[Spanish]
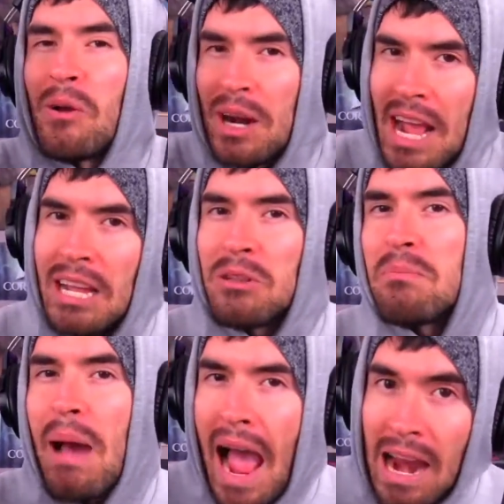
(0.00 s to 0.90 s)
no, no crean que
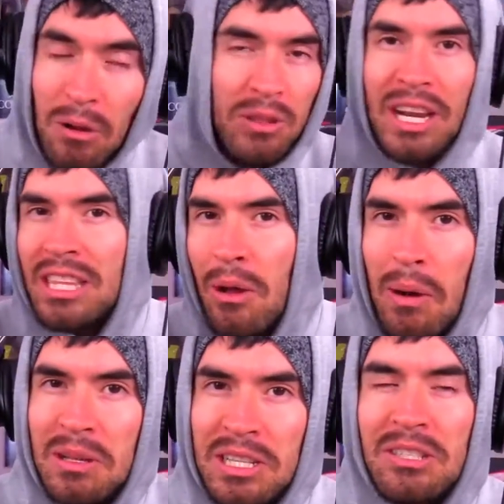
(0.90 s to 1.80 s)
estoy mal o triste o
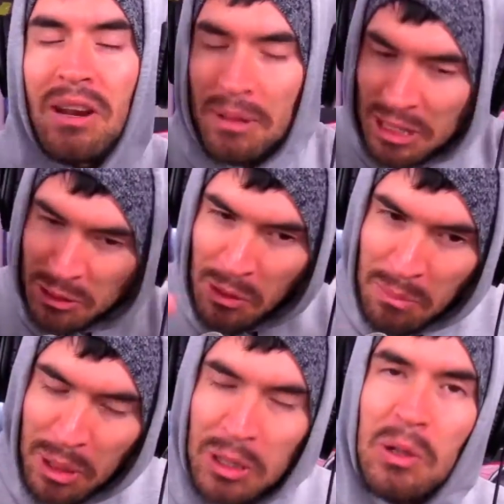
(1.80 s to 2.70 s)
algo así Solamente estoy
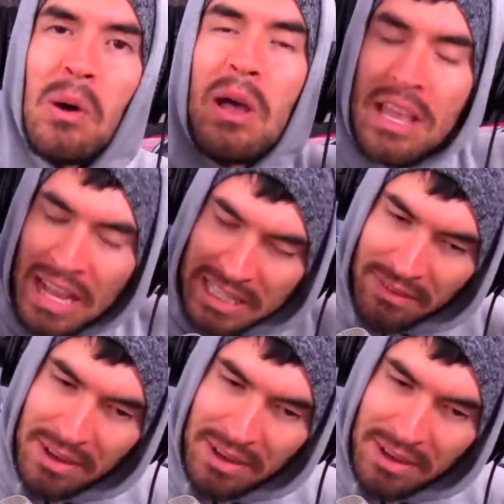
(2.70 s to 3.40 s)
un poquito, ya